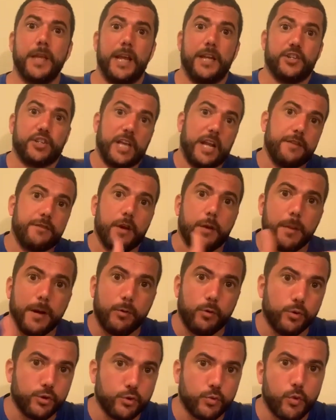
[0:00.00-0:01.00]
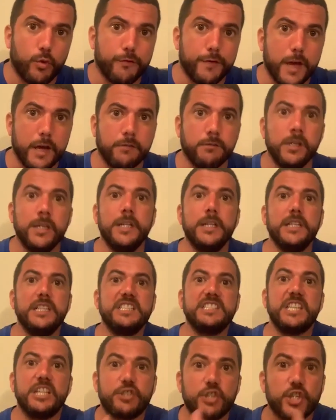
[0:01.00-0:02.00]
eles querem ver o governo
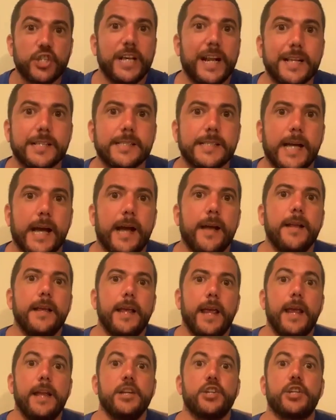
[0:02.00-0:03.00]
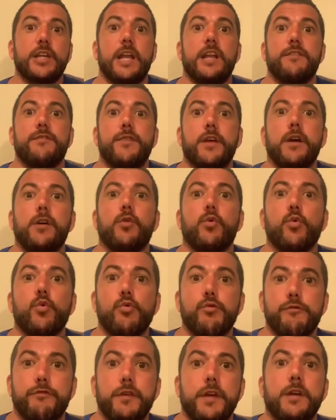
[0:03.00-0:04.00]
se desgraçar, eles querem ver o
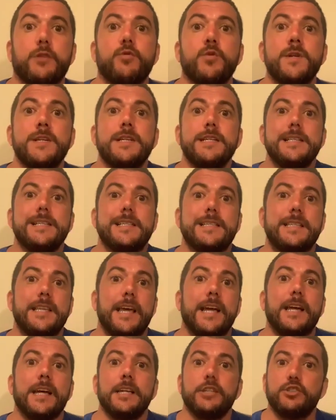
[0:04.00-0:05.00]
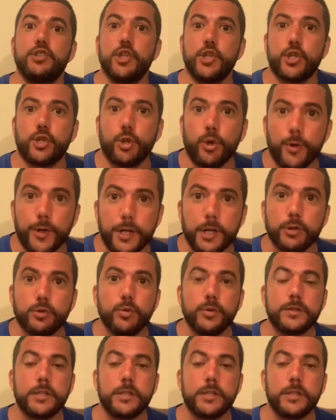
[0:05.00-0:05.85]
governo ser destruído.